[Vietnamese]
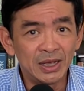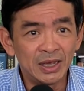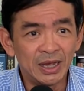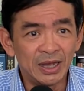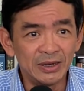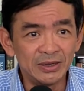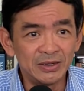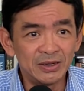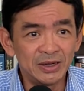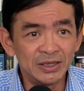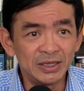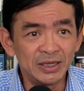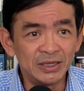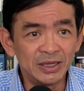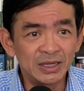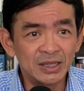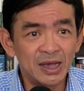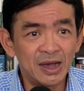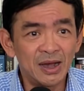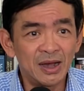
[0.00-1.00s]
ờ, đưa
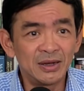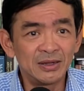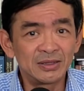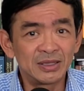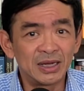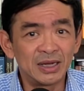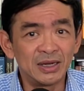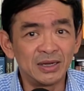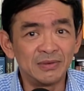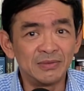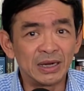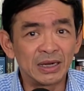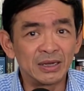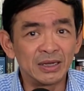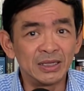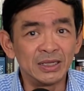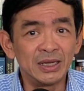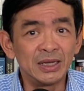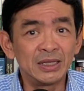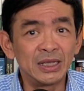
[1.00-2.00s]
những cái thơ từ hoặc
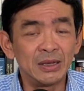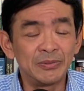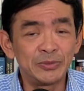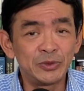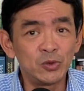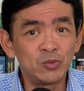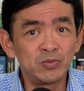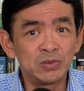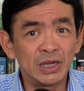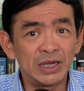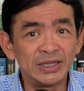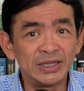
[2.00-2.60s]
là ờ, những cái thiệp chúc